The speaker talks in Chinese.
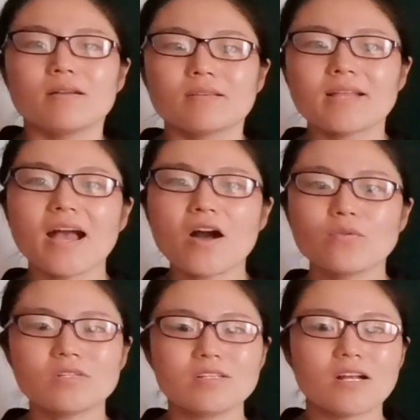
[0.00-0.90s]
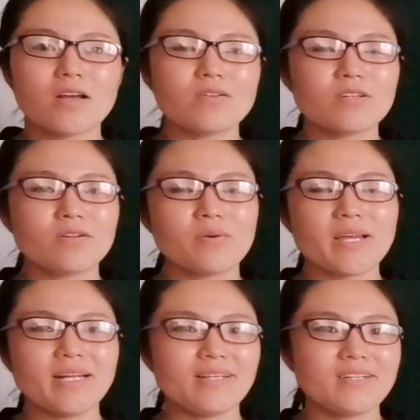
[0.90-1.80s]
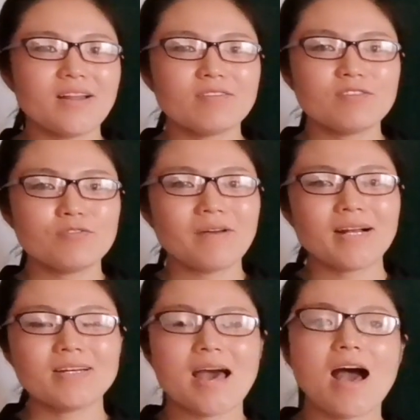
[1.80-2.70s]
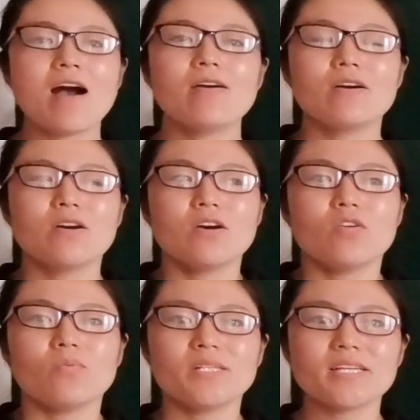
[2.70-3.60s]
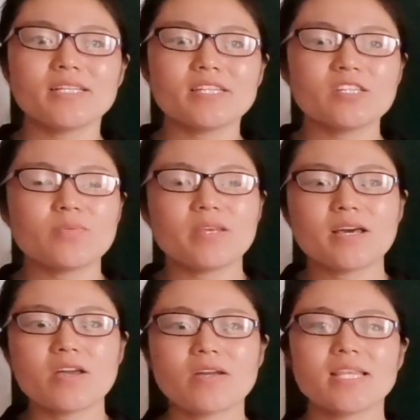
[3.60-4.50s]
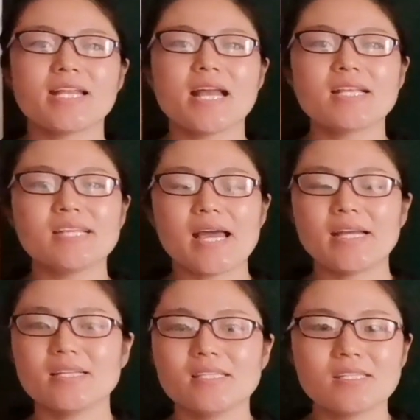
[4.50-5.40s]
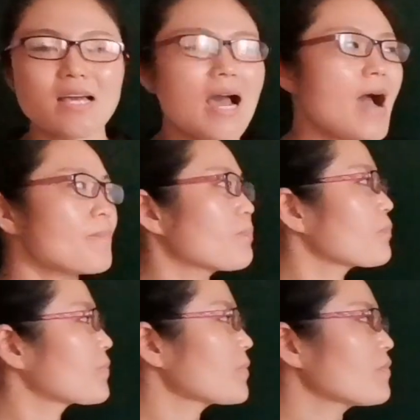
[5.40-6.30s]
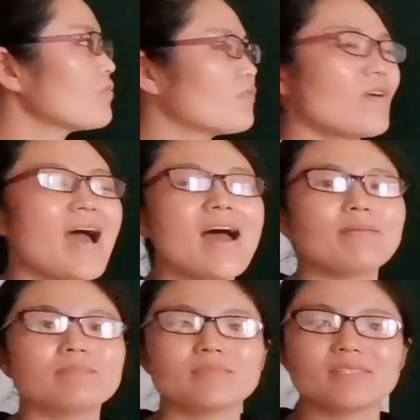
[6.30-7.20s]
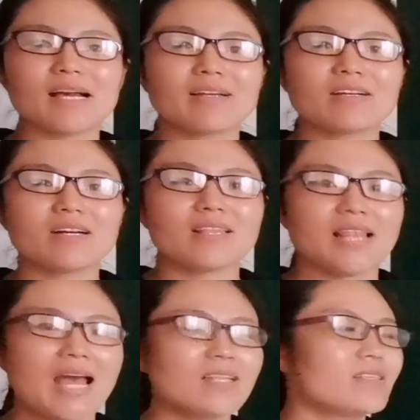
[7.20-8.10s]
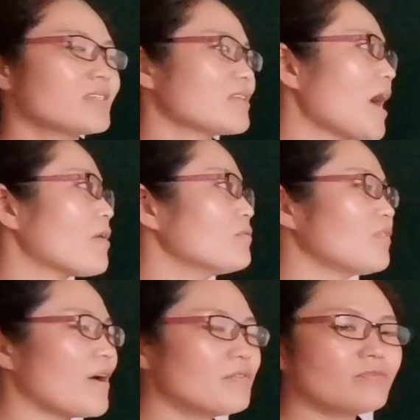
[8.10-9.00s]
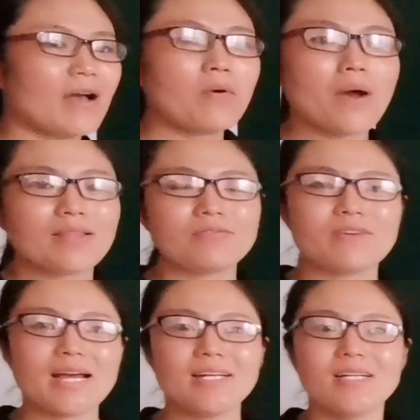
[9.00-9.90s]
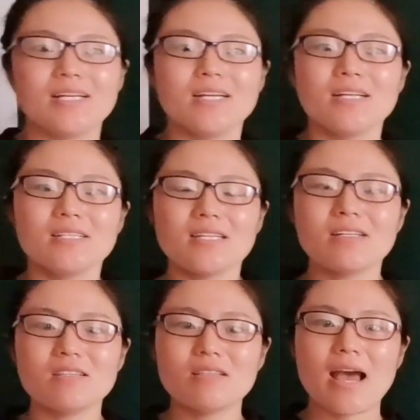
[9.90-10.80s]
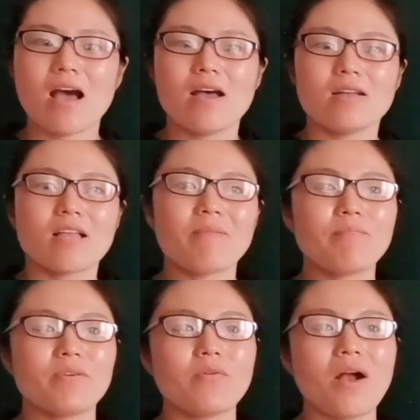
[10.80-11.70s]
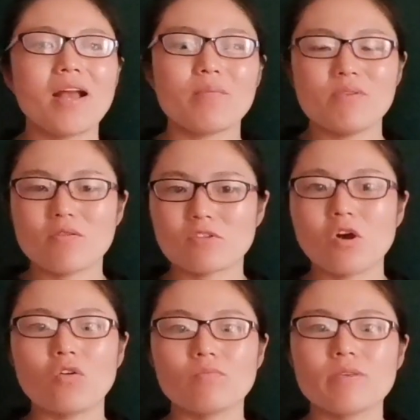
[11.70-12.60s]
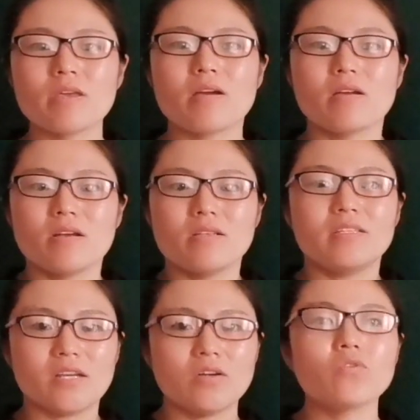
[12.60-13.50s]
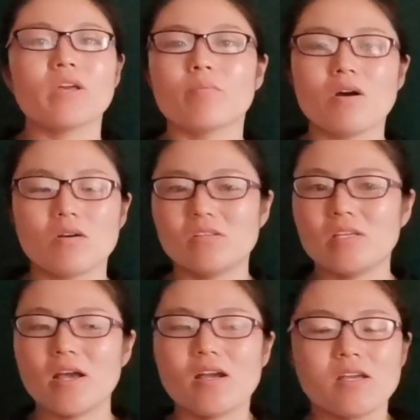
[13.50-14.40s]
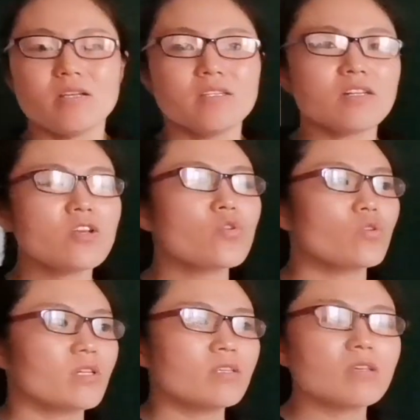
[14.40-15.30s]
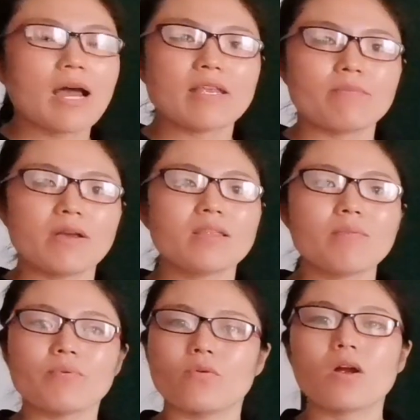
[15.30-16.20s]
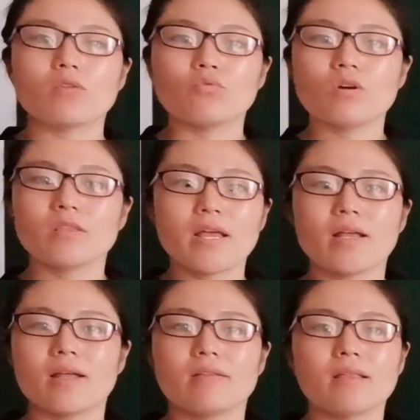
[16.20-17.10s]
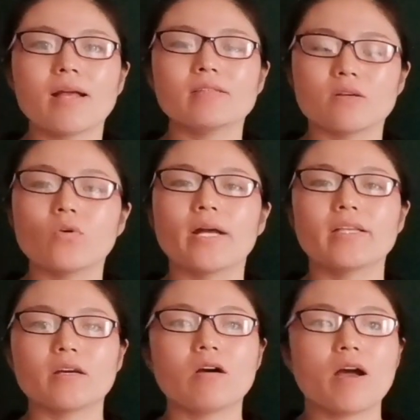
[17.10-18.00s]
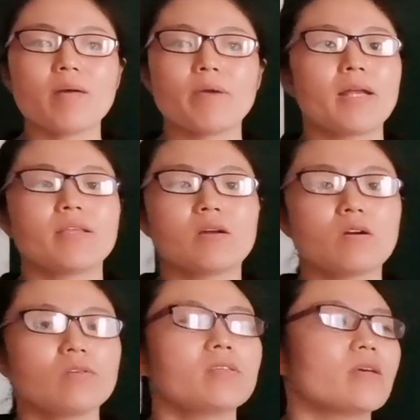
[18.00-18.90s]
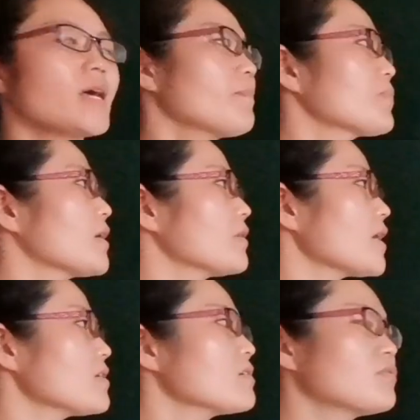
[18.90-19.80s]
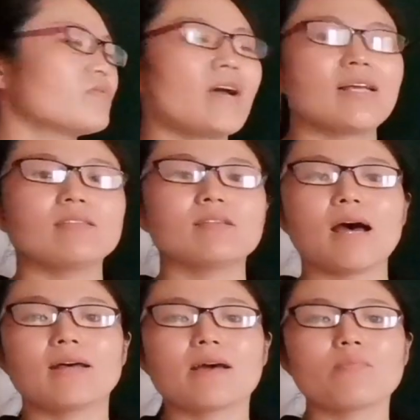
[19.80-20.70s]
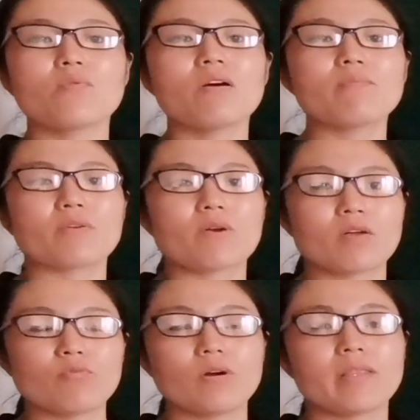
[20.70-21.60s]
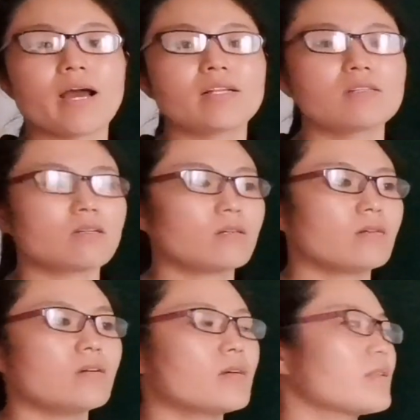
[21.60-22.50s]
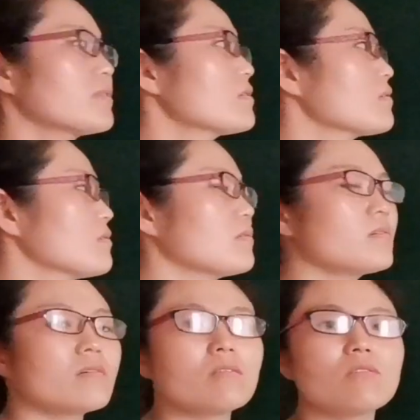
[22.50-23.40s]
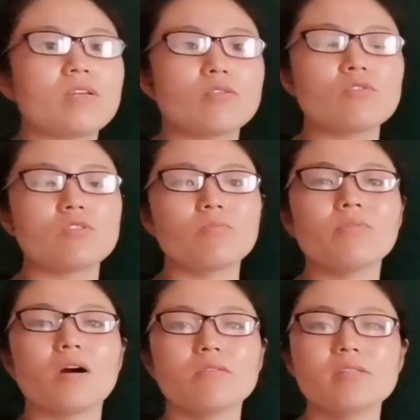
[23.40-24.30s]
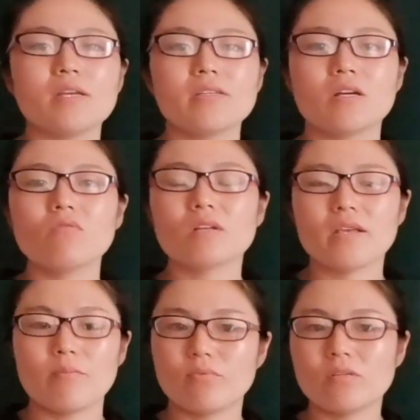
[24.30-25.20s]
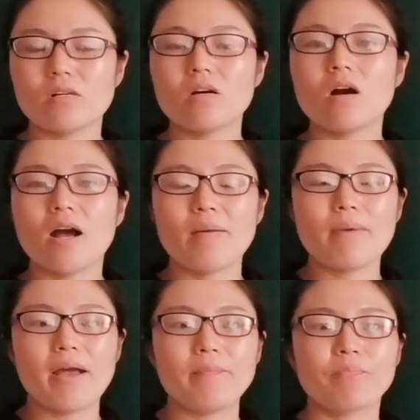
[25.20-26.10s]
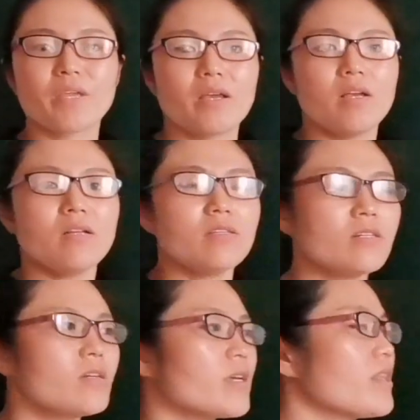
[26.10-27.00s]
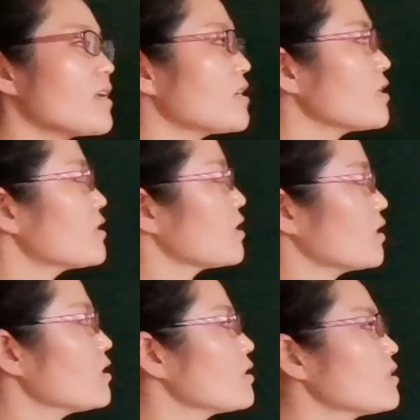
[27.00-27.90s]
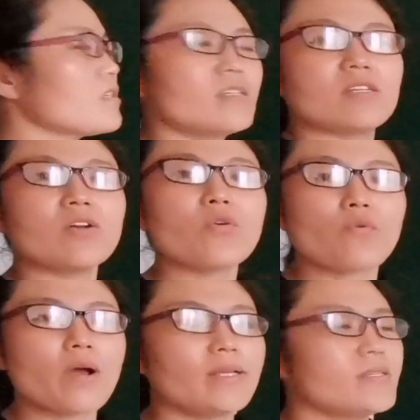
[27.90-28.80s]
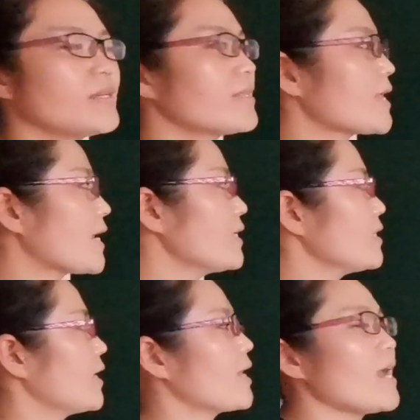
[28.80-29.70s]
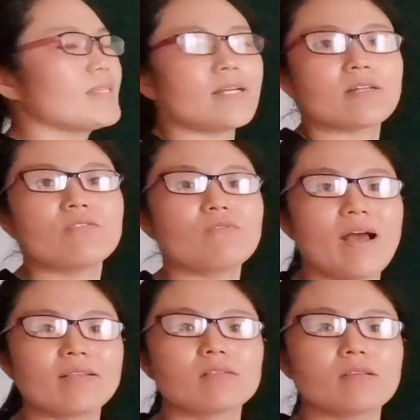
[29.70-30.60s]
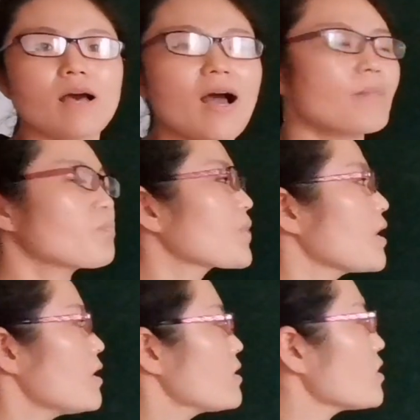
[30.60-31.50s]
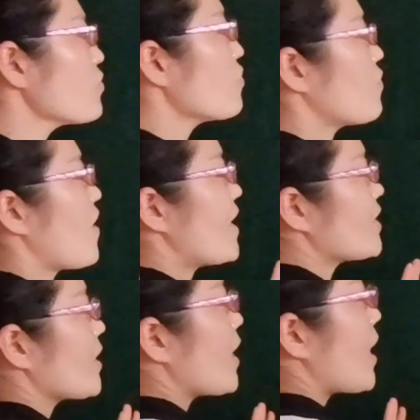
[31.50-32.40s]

大家好，我是赵老师，欢迎来到赵老师书法课堂。我们这一期视频呢，要给大家讲一个字啊，繁，讲一个很难的字啊，繁，繁华的繁。这个字呢，它笔画也比较稠密，结构也不好写。其实有的字啊，你别看它笔画多，但它结构还挺好安排，挺好写的。但这个繁字啊，它不光笔画多，它整个的这个字，这个字它确实不好写，结构上也不是很好安排。其实跟它这个整个的字形有关系，大家一起来看一下这个“凡”字啊，这个“凡”你看